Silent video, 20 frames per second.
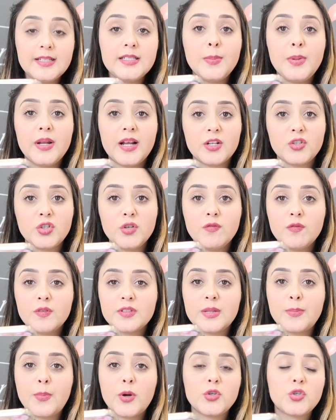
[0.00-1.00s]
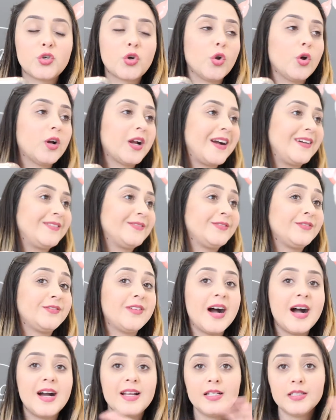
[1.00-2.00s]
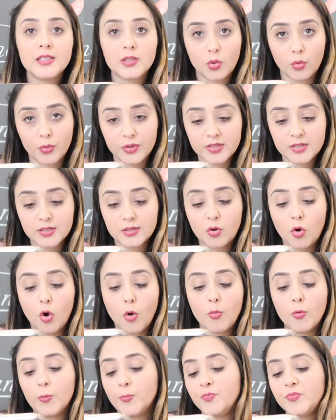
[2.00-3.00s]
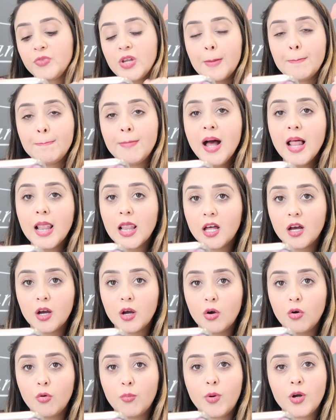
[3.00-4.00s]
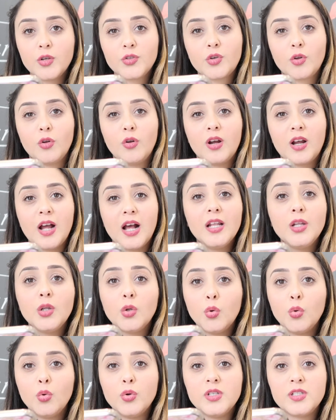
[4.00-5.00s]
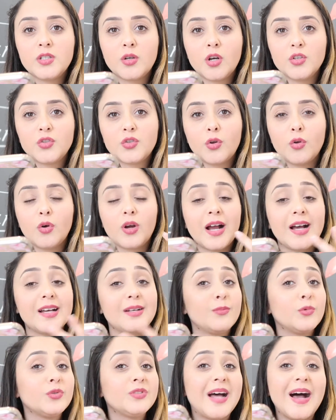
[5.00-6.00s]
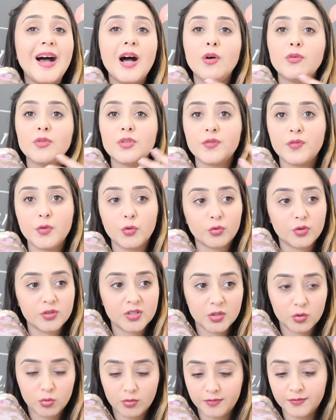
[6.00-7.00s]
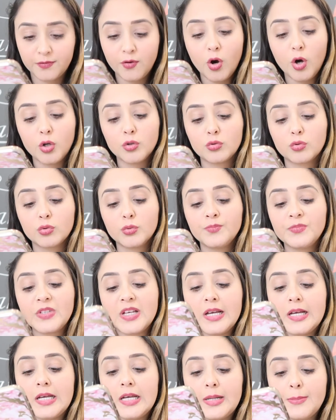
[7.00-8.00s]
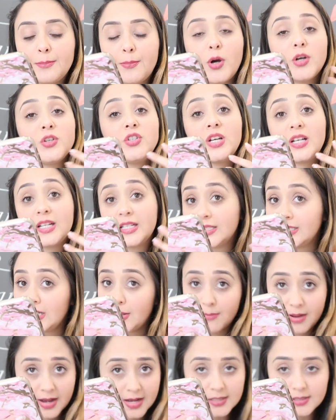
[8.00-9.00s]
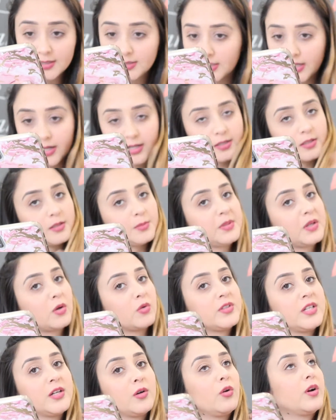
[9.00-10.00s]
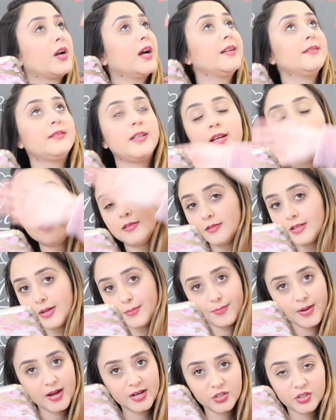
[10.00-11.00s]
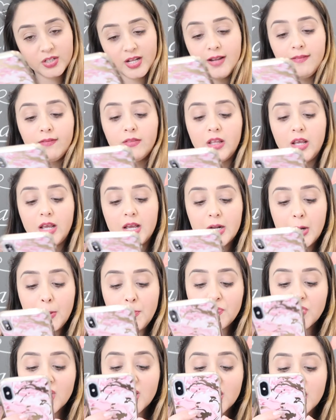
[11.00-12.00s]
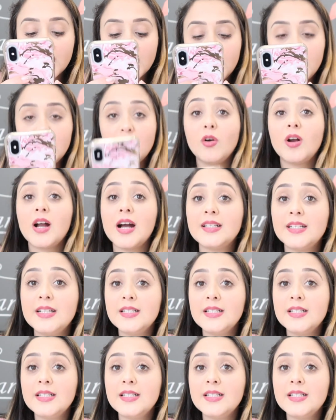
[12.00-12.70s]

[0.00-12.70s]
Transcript: Nesse aplicativo você pode colocar várias coisas, como balão, pode colocar luz, pode colocar mudar os filtros da sua foto, pode acrescentar mais textos, você consegue colocar texto na página inteira e colocar